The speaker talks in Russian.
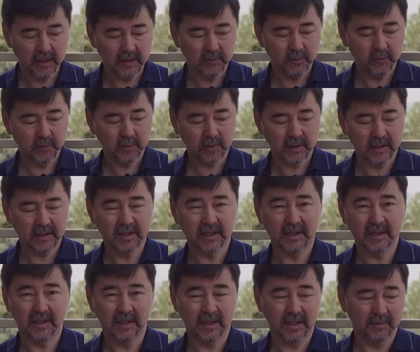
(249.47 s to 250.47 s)
Но когда
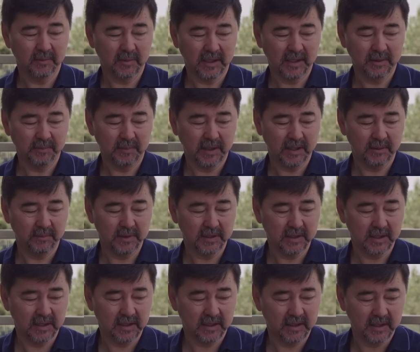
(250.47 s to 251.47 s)
я ем хлеб, я
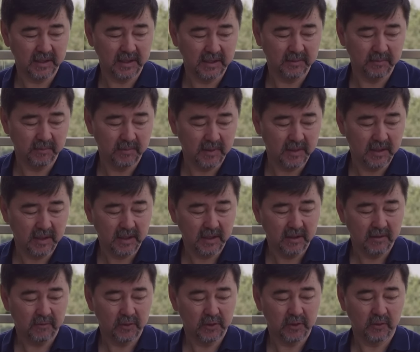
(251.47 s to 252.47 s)
обязательно ем
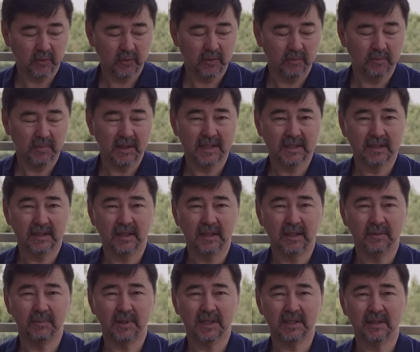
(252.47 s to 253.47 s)
вот такое
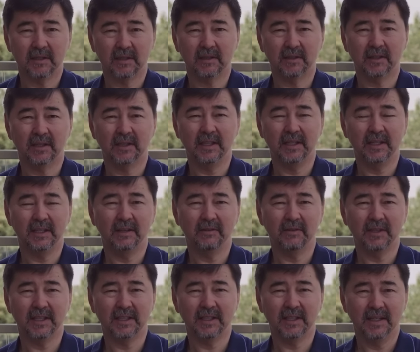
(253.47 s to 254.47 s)
масло, масло гхи,
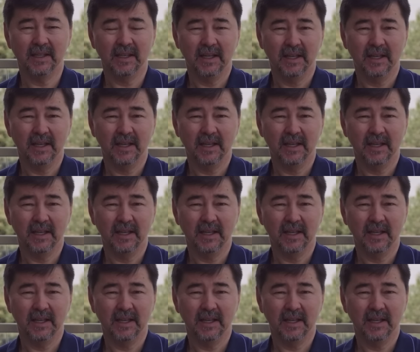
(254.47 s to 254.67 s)
говорят.